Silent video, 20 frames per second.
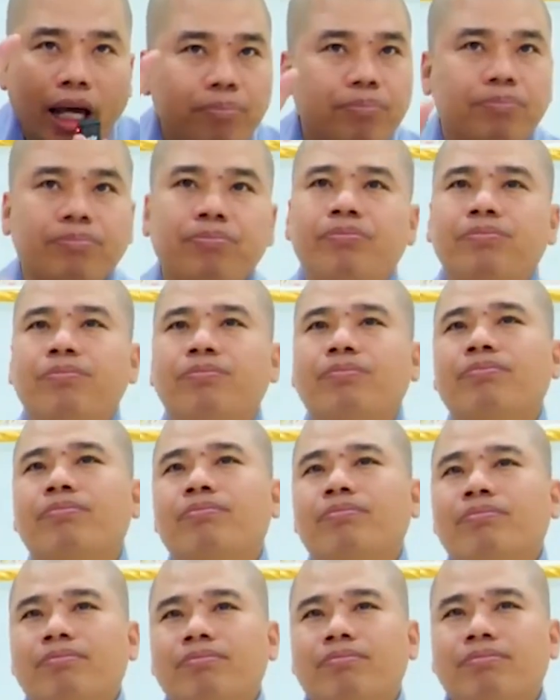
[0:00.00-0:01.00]
âm.
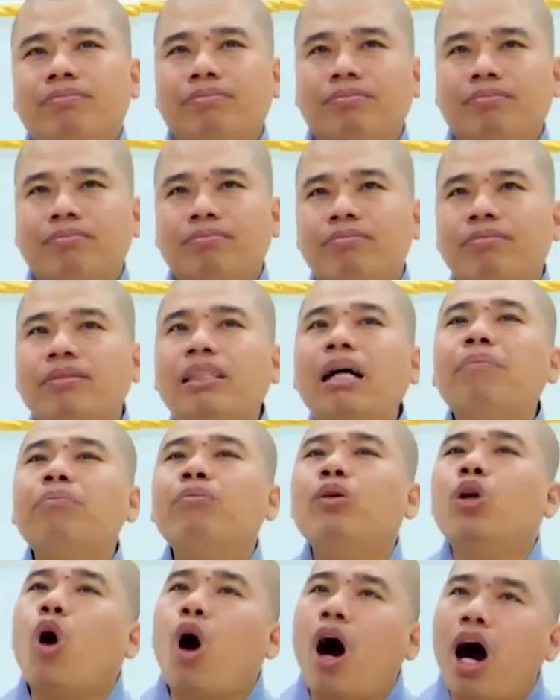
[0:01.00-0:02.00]

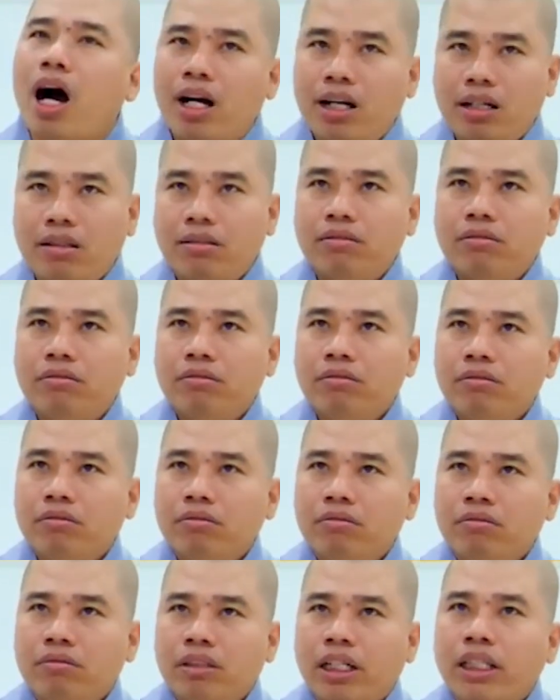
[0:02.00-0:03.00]
Tâm loạn,
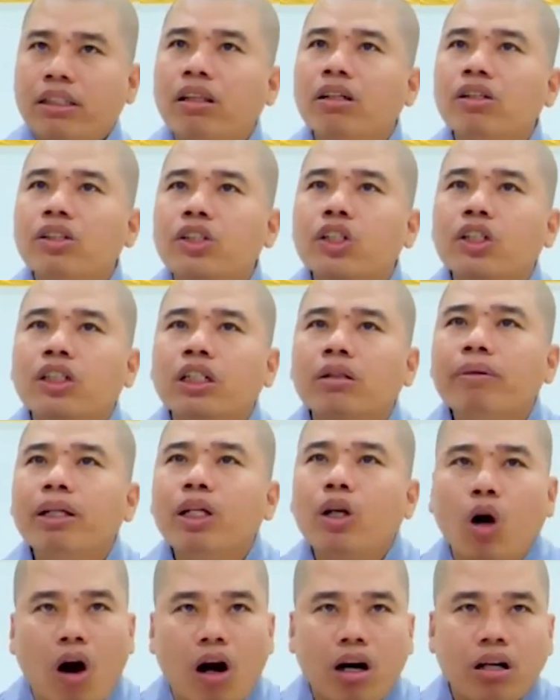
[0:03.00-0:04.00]
cái từ trường nó
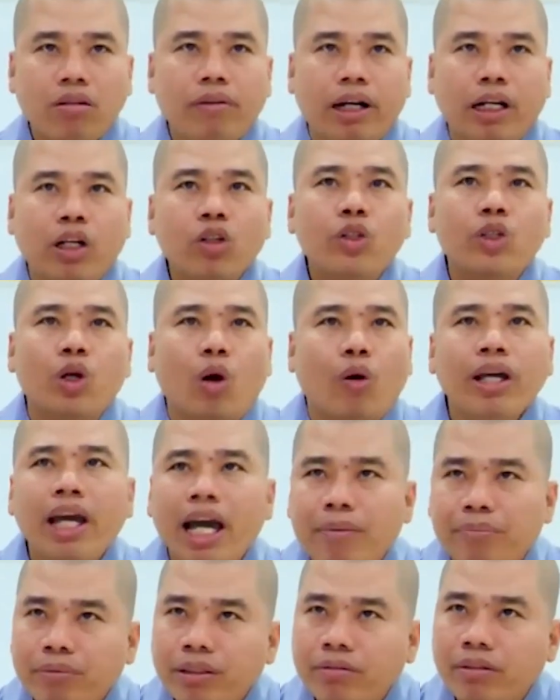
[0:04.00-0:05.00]
bị loạn và nó chổi
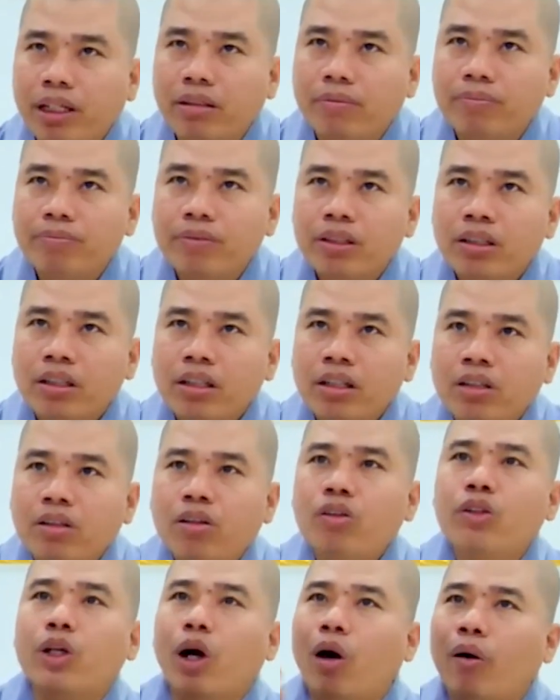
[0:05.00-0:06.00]
âm mấy vị.
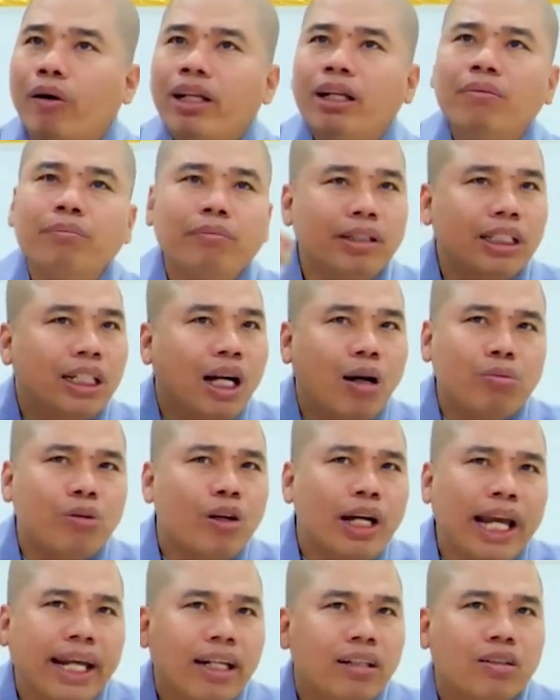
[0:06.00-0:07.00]
Nó chổi nên mình không
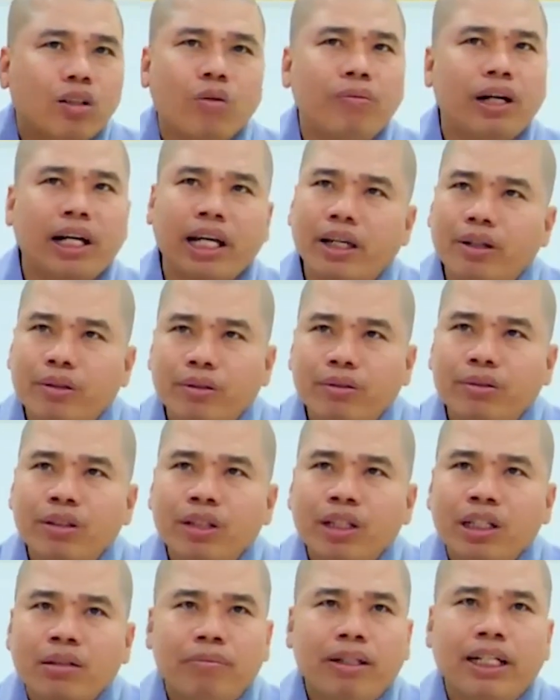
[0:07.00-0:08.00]
có nghe được có Phật hiệu.
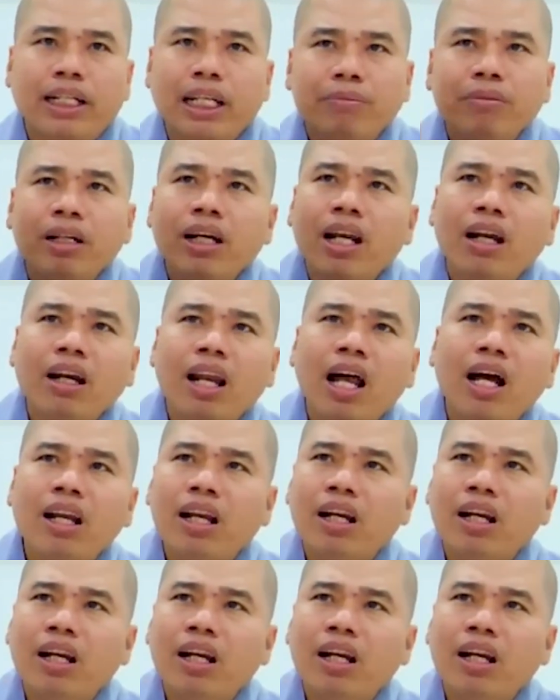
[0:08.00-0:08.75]
Mình niệm nó lơ